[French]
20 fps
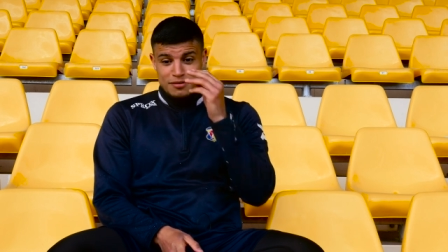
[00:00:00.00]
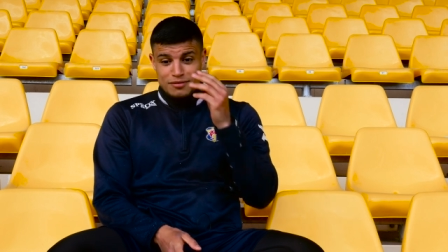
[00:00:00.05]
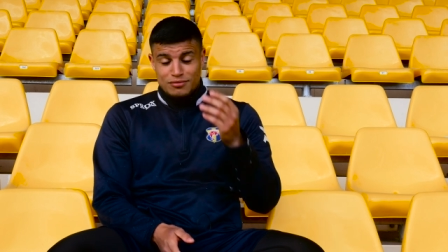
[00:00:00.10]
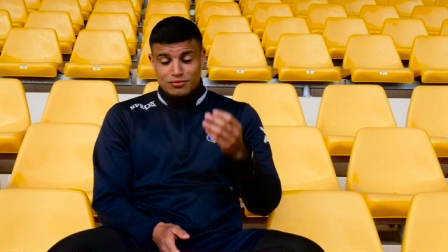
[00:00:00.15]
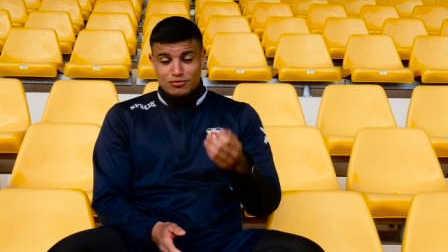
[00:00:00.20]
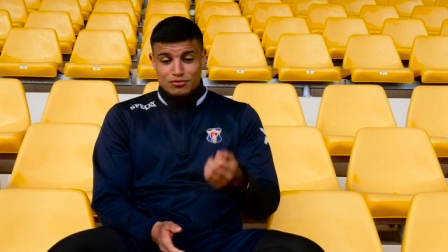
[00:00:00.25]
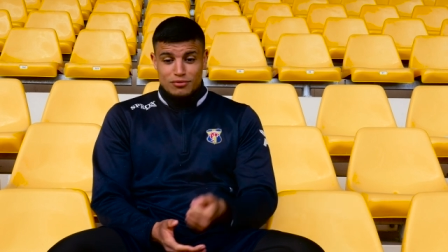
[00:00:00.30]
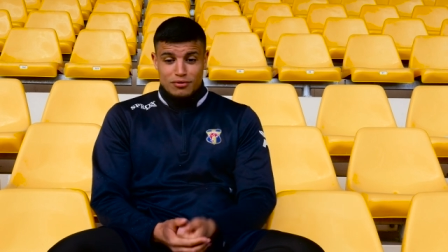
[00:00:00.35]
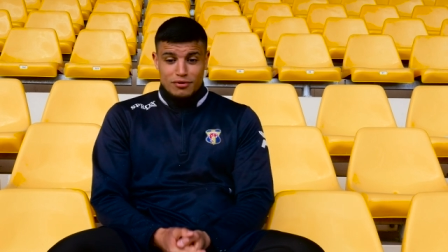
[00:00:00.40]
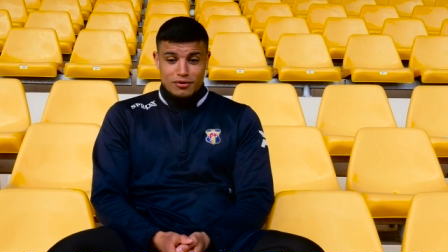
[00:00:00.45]

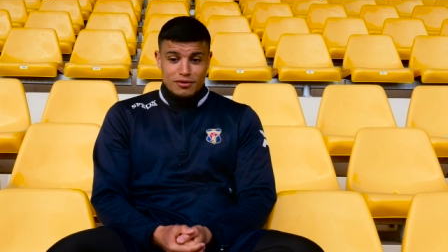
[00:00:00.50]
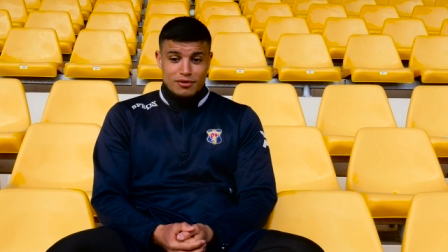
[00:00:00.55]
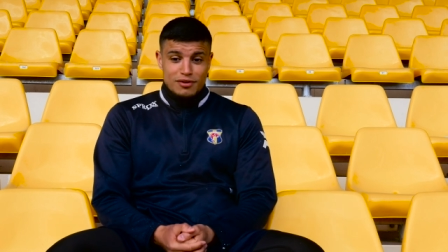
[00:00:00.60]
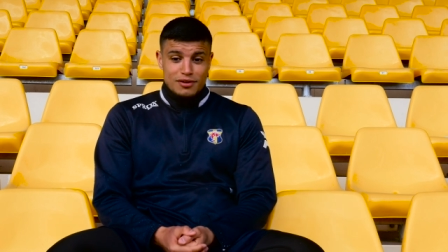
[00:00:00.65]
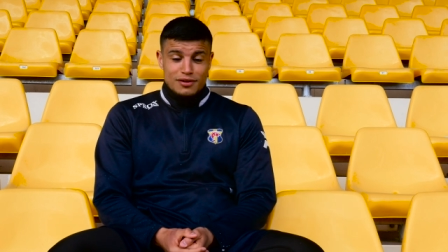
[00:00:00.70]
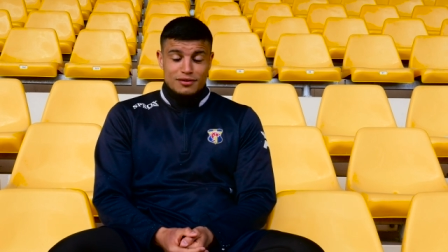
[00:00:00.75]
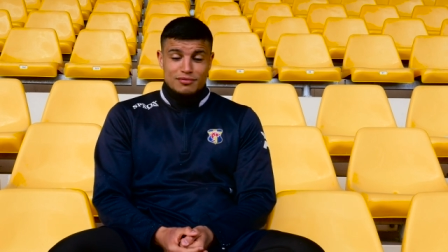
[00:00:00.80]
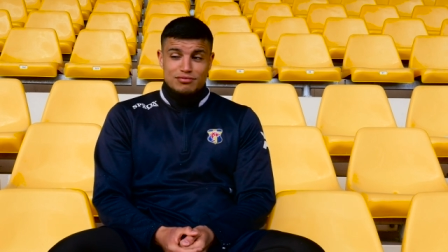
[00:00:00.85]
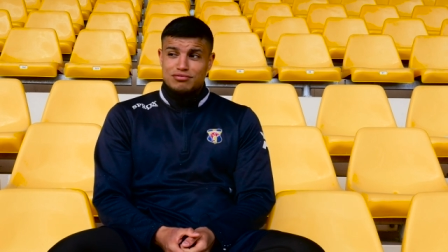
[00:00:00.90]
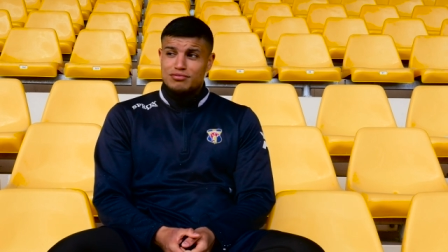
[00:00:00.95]
sur
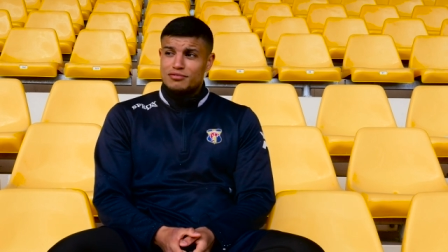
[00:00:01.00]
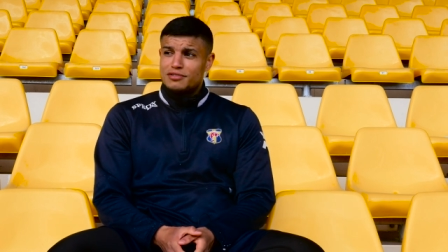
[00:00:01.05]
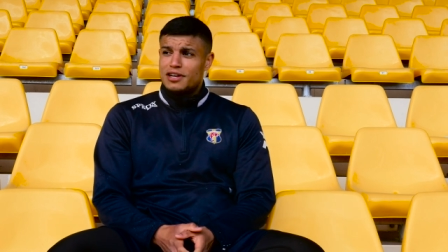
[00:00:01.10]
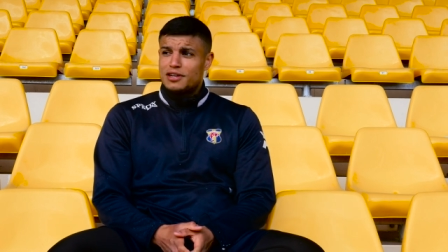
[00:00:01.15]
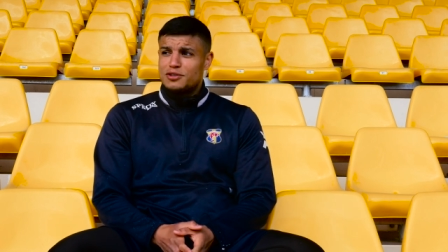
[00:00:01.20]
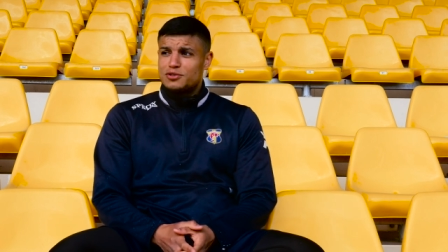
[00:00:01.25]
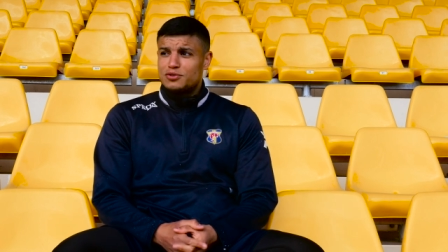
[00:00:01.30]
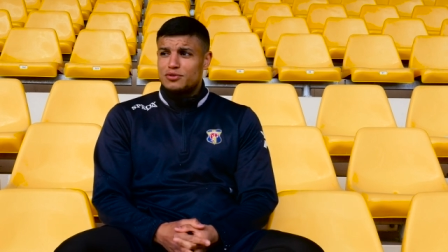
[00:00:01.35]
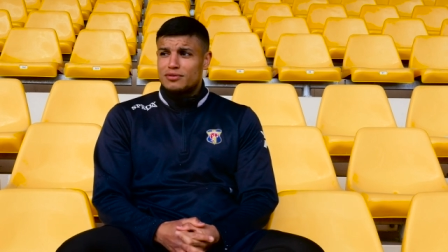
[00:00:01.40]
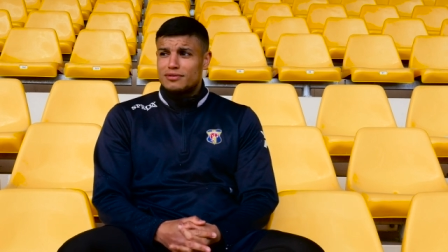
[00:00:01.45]
une
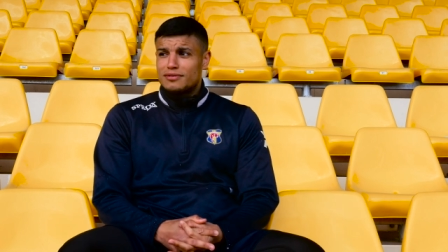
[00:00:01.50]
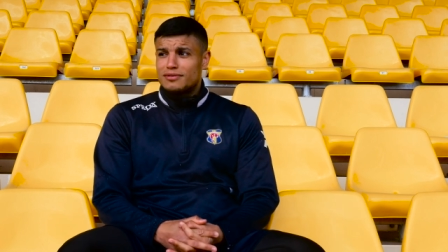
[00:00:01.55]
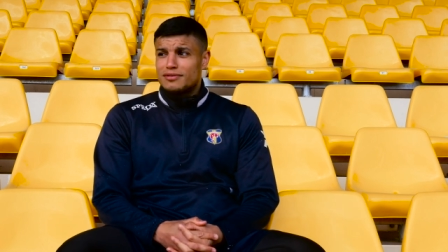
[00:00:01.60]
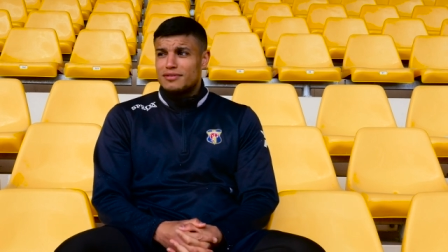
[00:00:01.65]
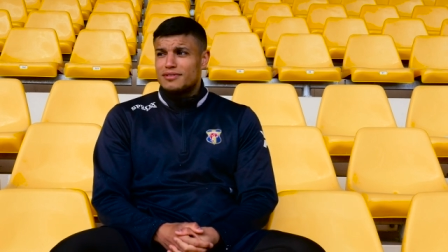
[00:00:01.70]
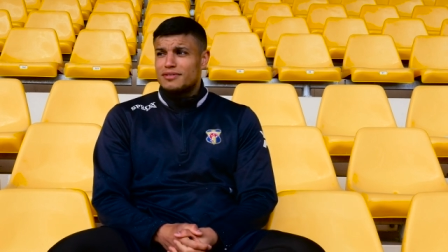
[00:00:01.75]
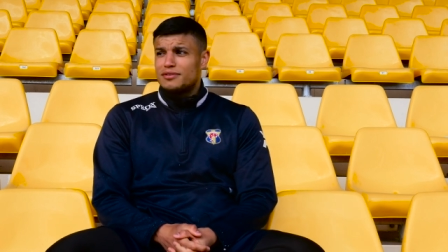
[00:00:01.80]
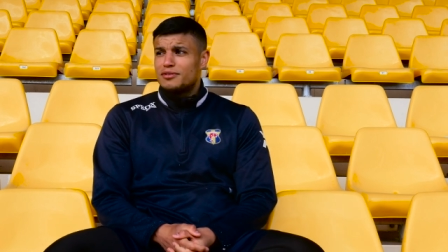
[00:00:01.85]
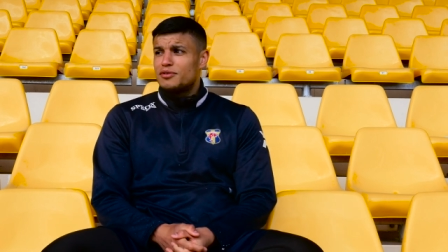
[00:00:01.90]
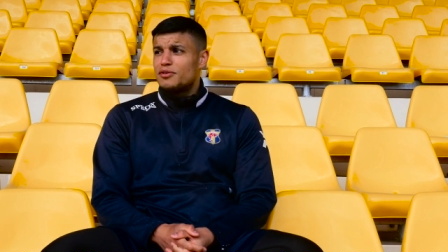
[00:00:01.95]

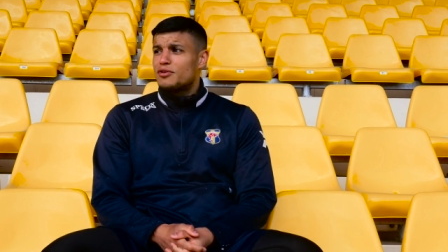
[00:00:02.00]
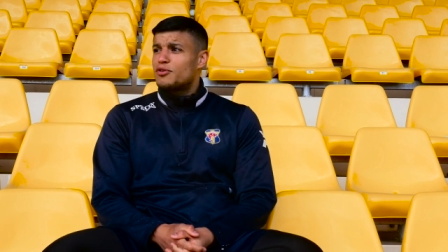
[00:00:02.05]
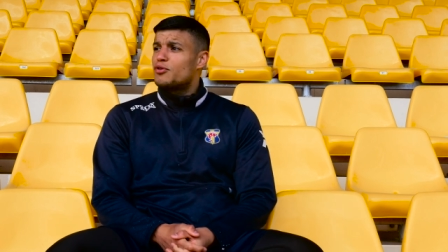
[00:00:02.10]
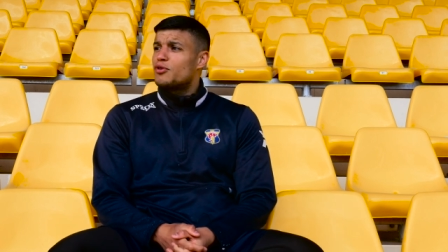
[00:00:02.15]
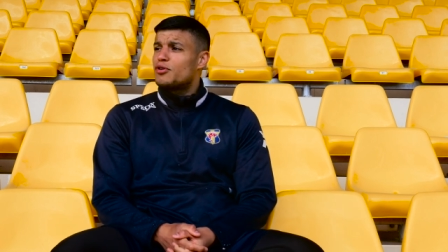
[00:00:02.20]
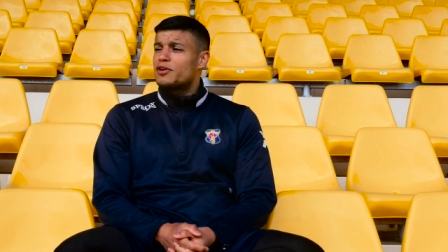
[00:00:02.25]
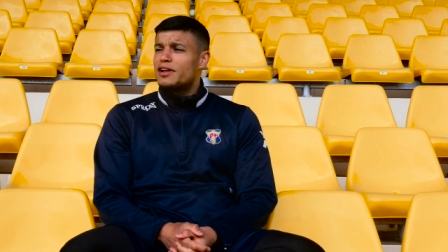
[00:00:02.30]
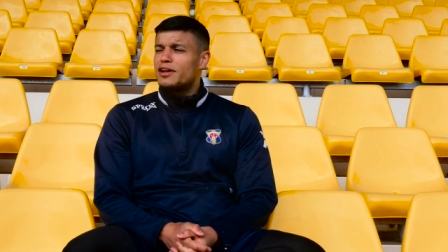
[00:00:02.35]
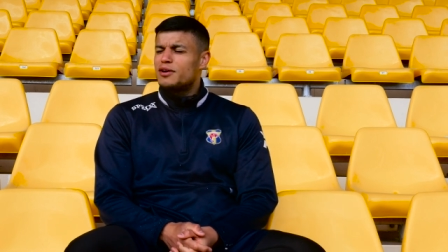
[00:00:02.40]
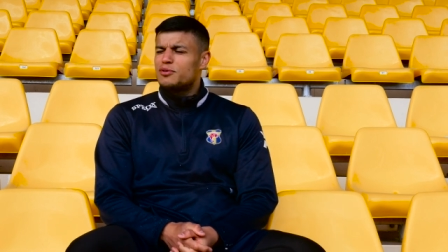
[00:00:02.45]
action
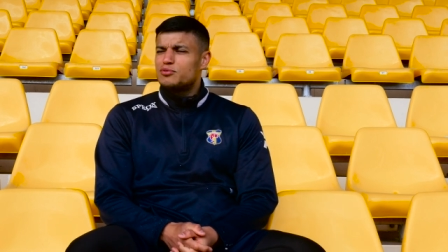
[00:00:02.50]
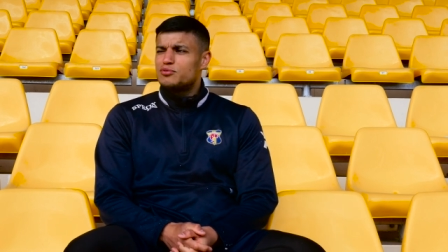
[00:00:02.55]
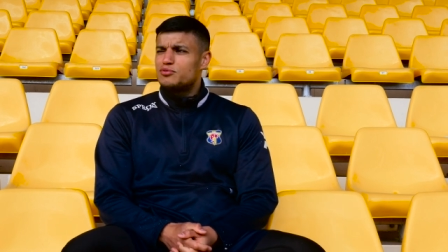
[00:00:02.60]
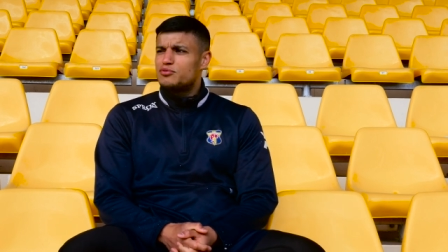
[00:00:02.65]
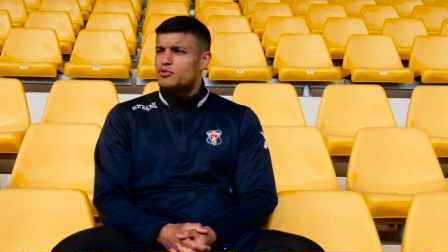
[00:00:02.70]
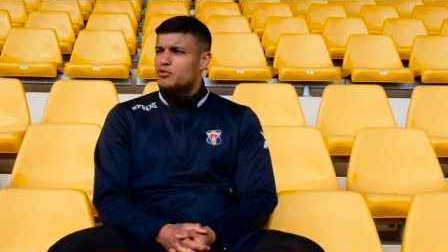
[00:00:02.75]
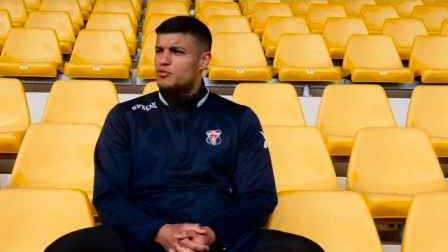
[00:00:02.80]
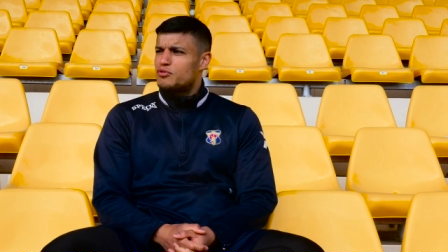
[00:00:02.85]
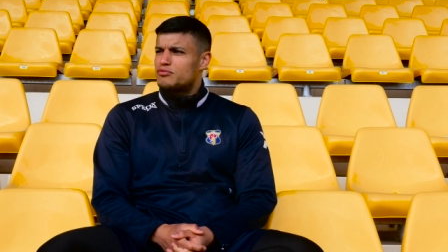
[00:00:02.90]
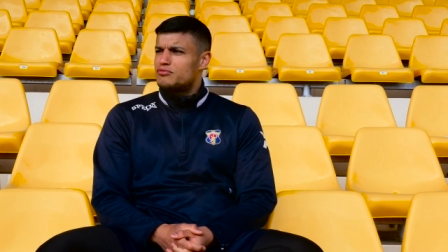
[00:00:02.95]
corner ou,
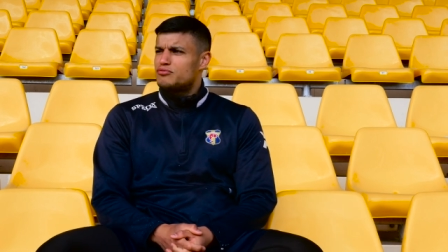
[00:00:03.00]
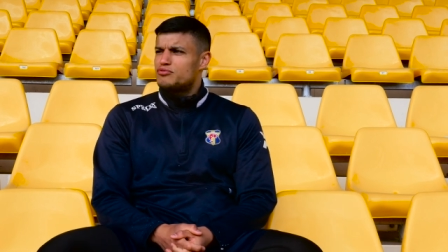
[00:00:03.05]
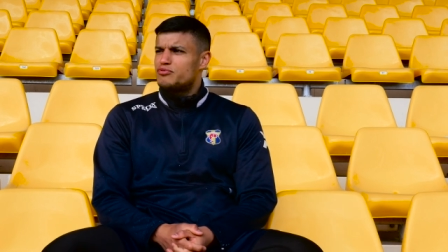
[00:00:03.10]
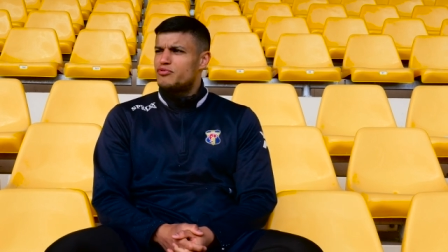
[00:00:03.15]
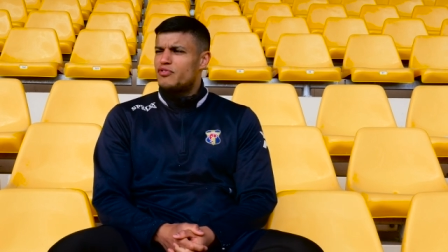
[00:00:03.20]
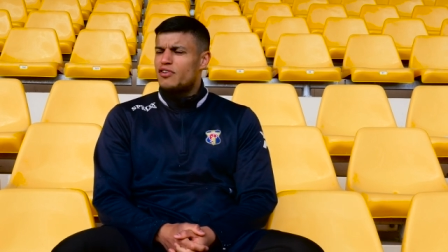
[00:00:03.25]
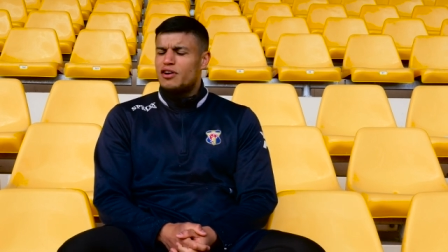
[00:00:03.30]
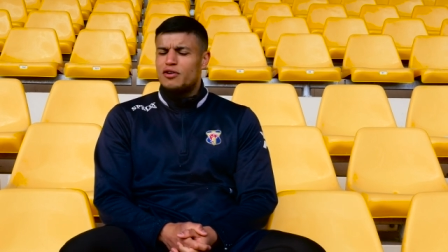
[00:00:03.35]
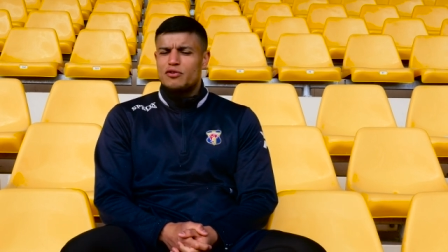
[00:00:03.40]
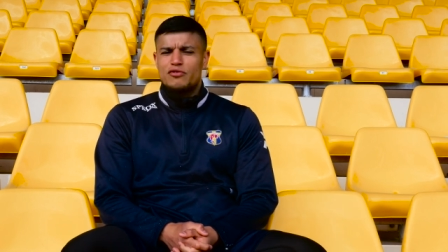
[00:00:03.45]
ou,
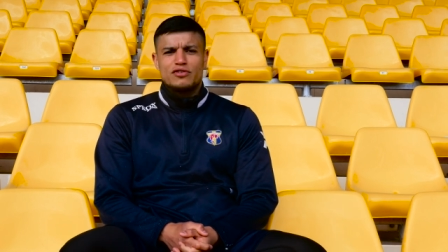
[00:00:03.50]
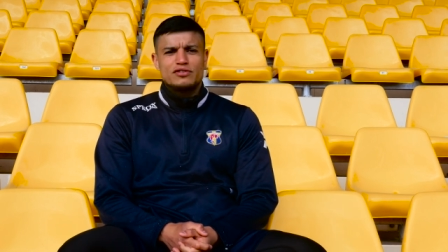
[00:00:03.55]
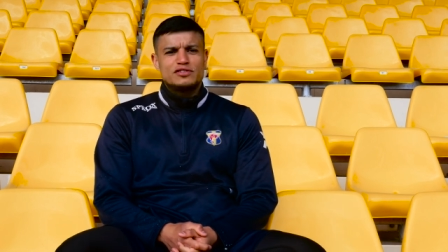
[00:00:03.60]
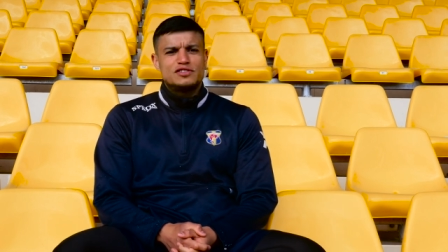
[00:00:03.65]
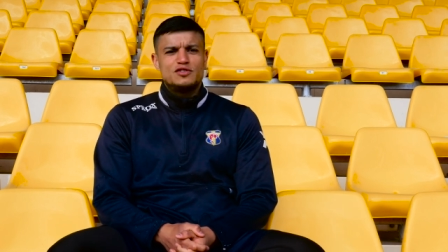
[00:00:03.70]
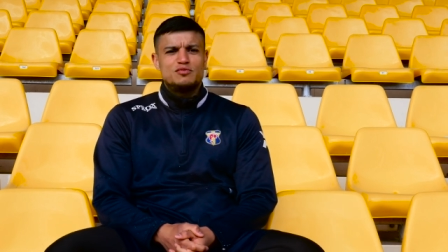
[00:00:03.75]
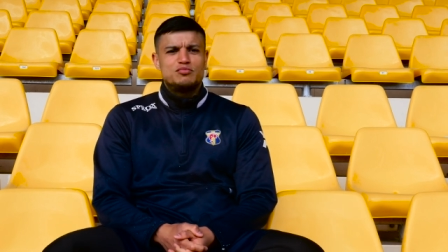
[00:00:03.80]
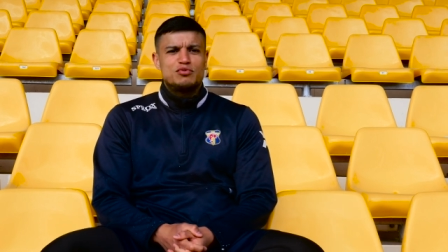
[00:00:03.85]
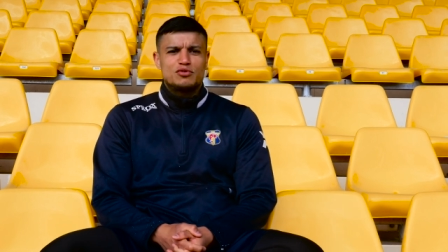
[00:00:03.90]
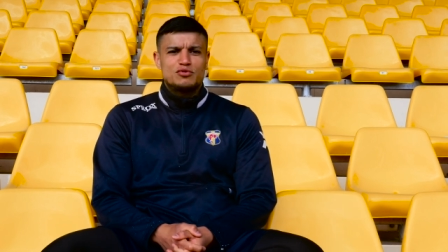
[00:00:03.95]
franc
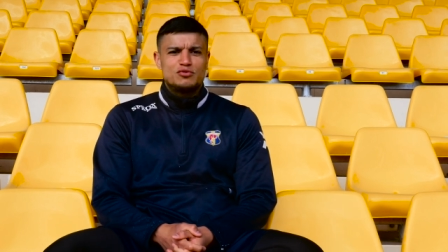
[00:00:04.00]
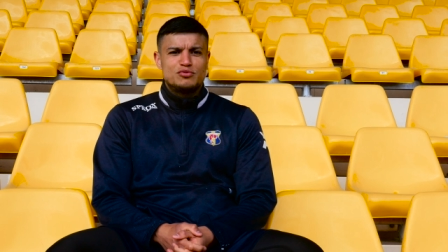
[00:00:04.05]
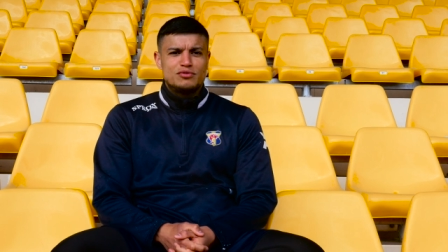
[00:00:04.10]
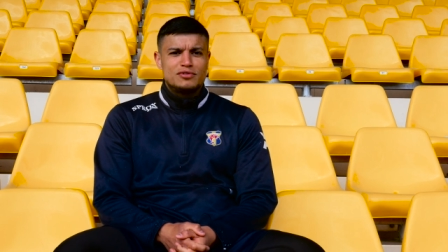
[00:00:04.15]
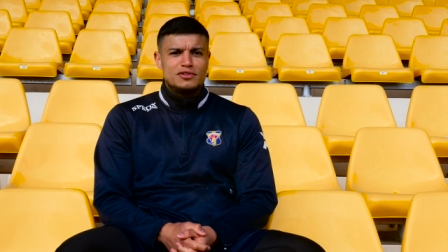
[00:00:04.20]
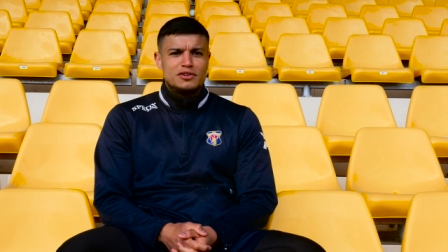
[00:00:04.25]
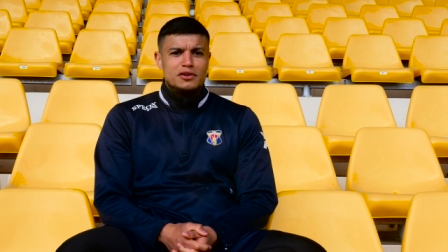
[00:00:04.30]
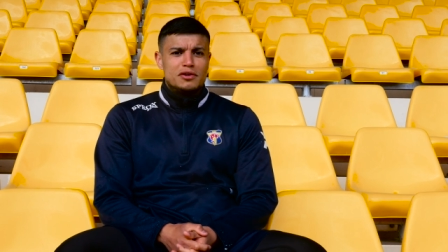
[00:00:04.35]
offensif pour nous.